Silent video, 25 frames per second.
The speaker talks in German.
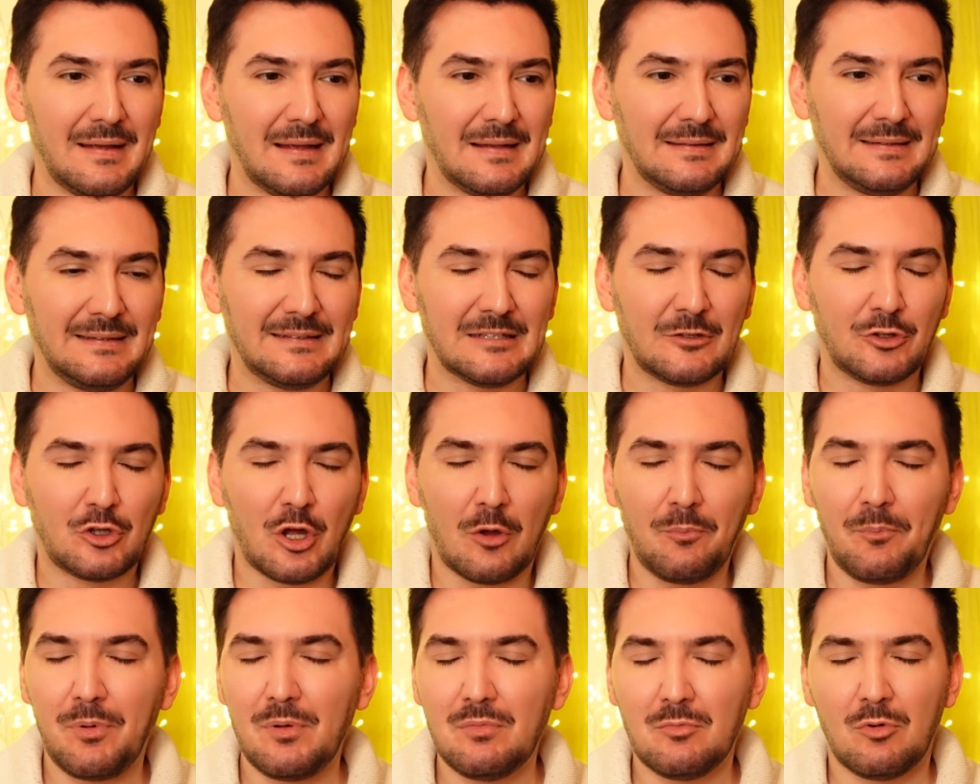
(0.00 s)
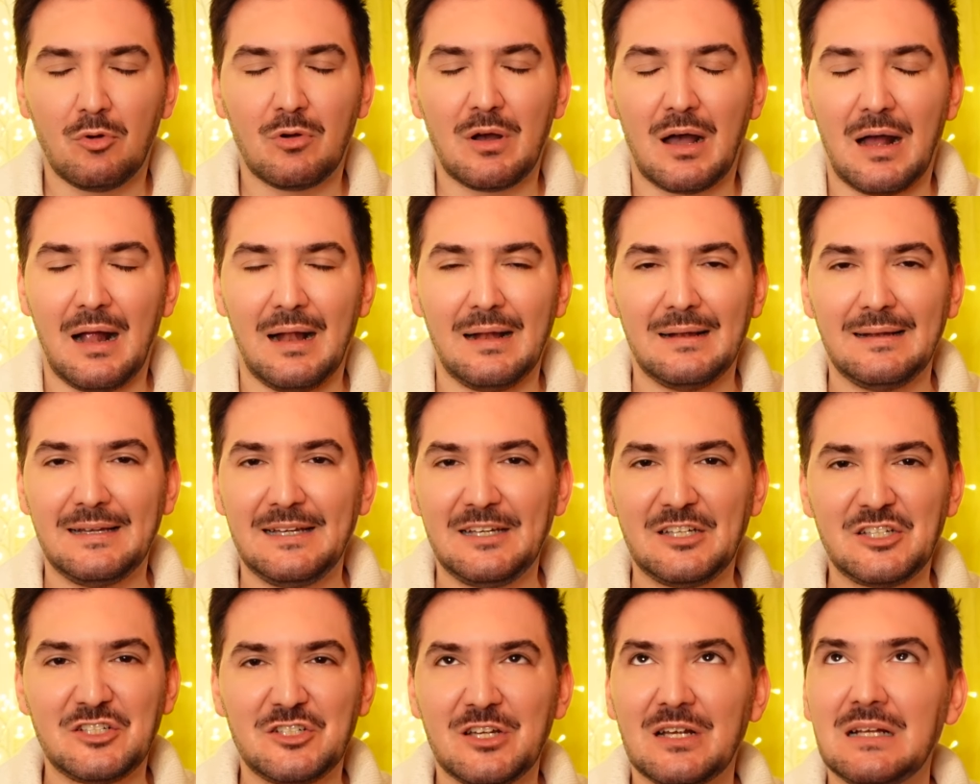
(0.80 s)
diese Doppelmoral,
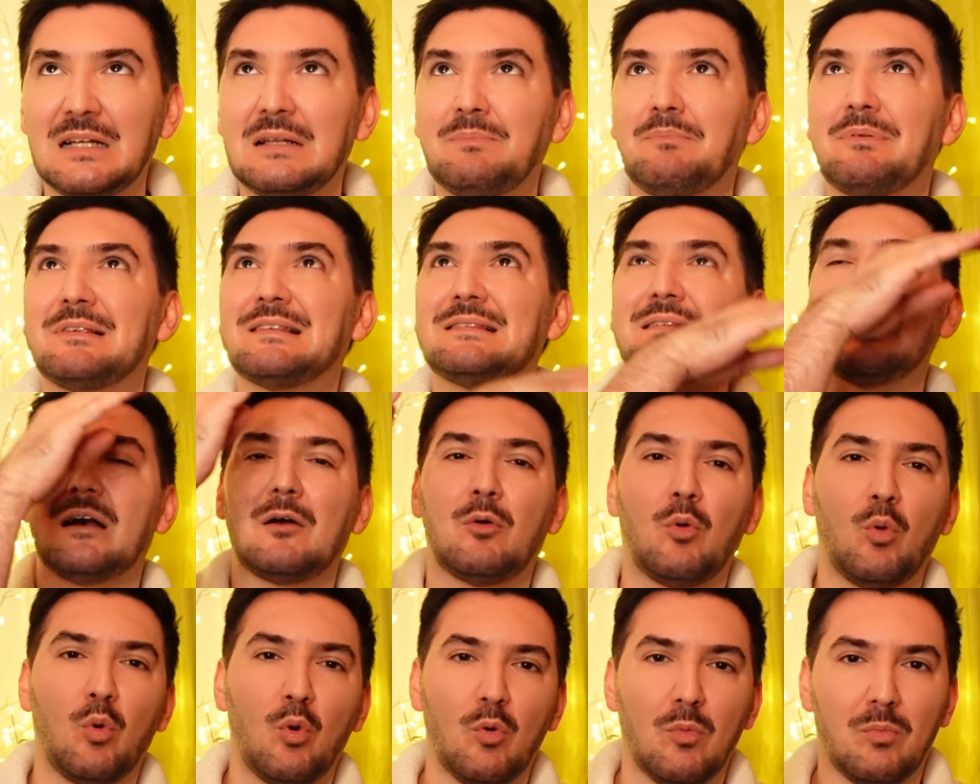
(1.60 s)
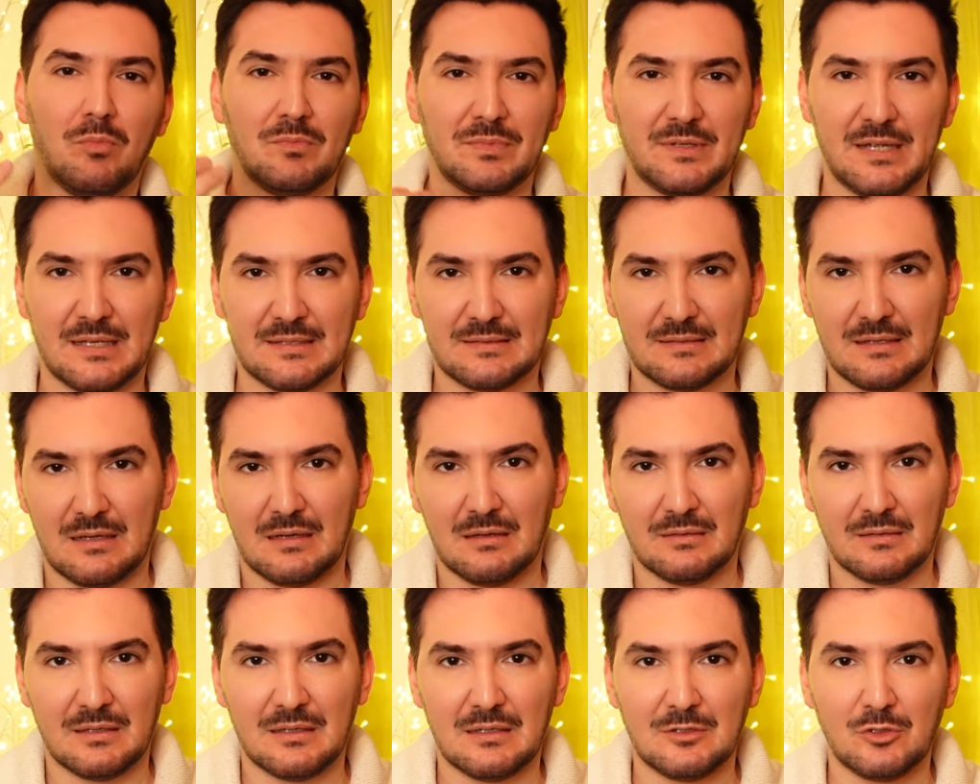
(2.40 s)
die stinkt bis nach oben,
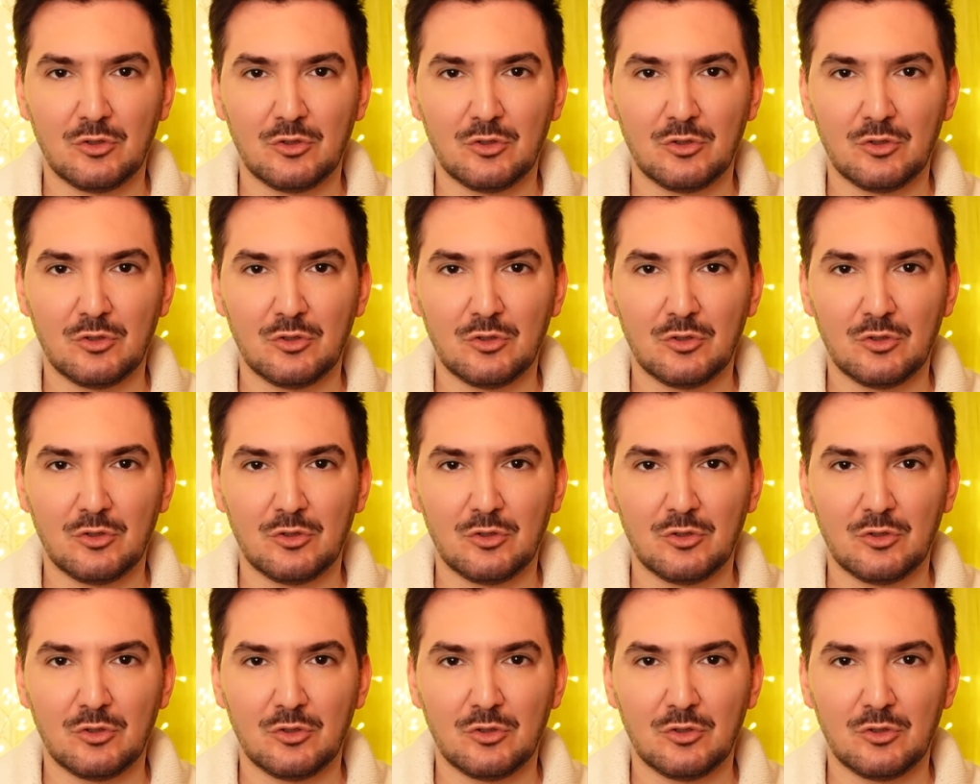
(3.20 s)
Tessa. Ne?